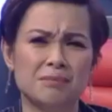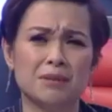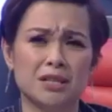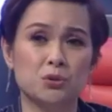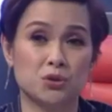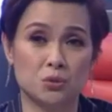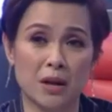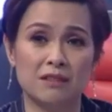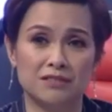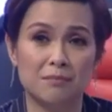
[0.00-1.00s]
somebody who's
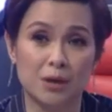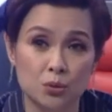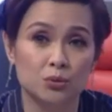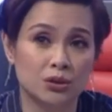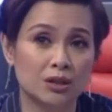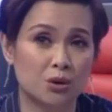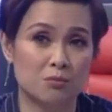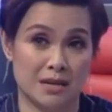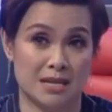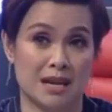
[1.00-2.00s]
12 na marunong ng
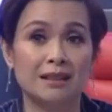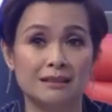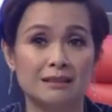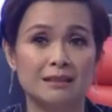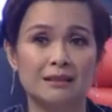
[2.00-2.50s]
gumanyan,